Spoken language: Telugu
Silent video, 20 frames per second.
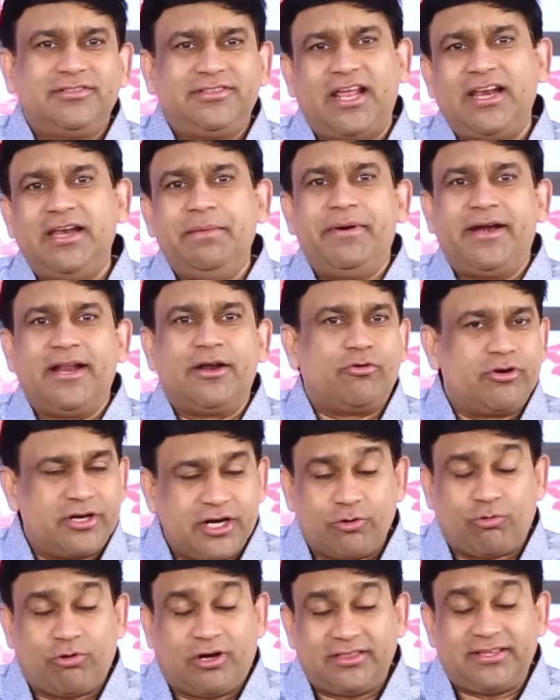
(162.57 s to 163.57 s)
తల్లి బిడ్డను
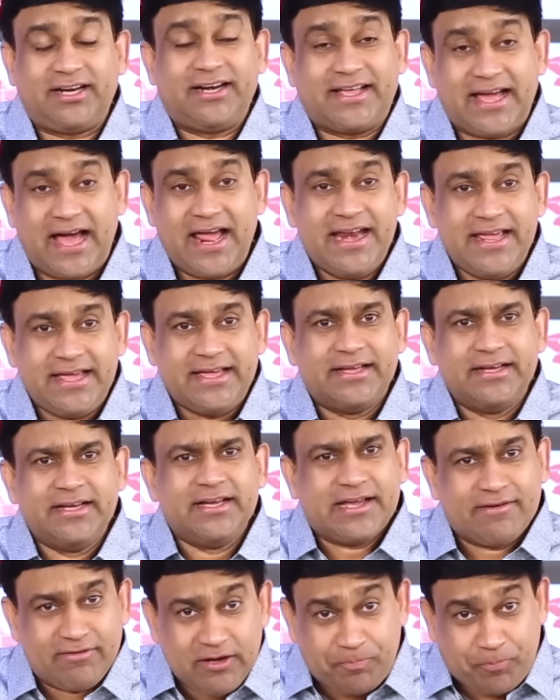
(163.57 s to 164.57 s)
కొట్టాడు కొడతాడు కానీ
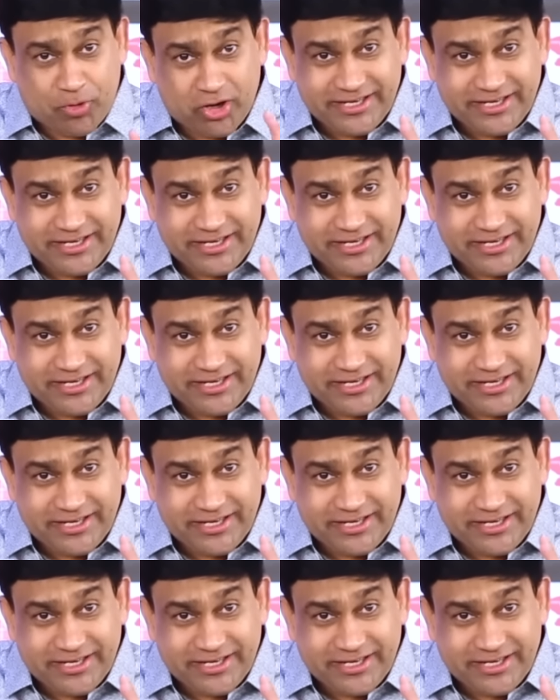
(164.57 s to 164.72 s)
హీ విల్